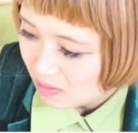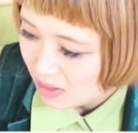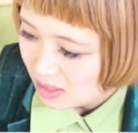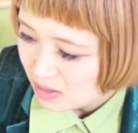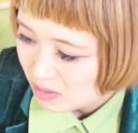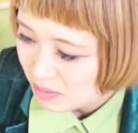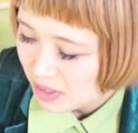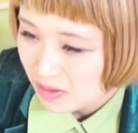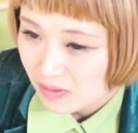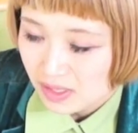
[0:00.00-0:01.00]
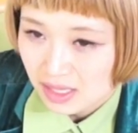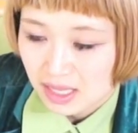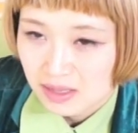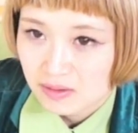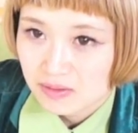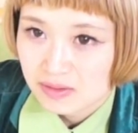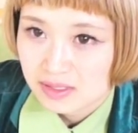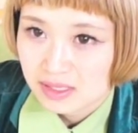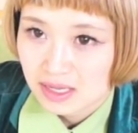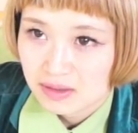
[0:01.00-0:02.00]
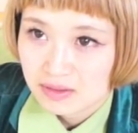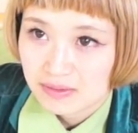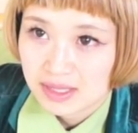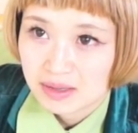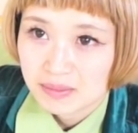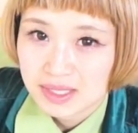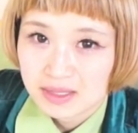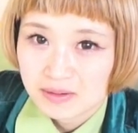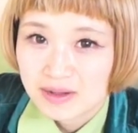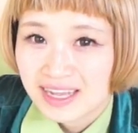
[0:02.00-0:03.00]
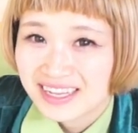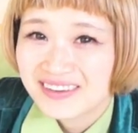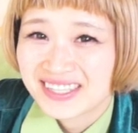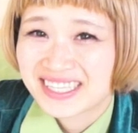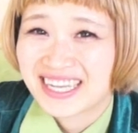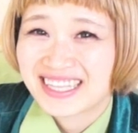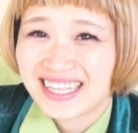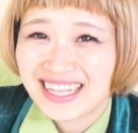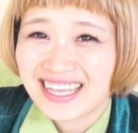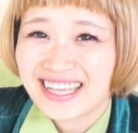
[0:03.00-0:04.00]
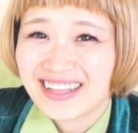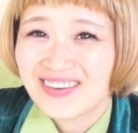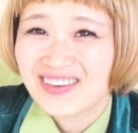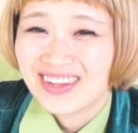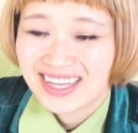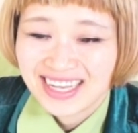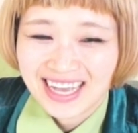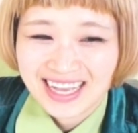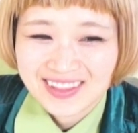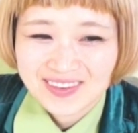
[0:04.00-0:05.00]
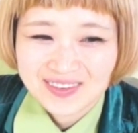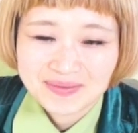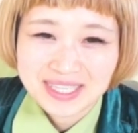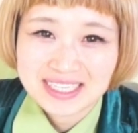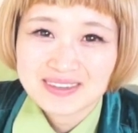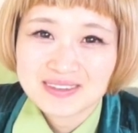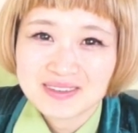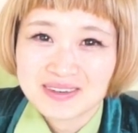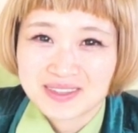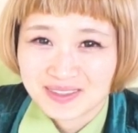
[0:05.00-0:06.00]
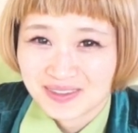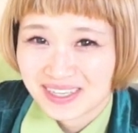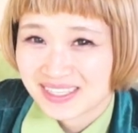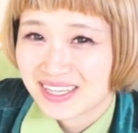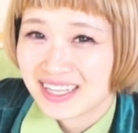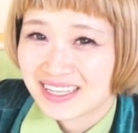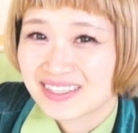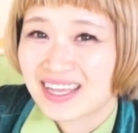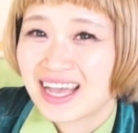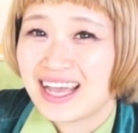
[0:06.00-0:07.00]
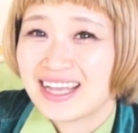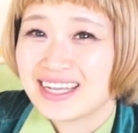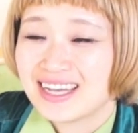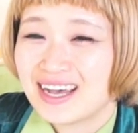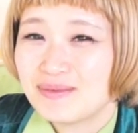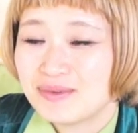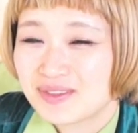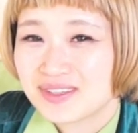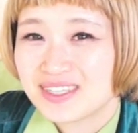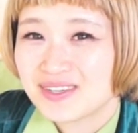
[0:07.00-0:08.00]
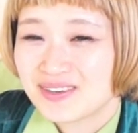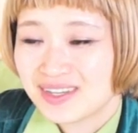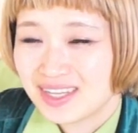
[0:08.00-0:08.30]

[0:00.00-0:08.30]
とね調味料でねよく使うのはねまだ動画には使ってないけどあのマジックソルトとか好きですはいハーブと塩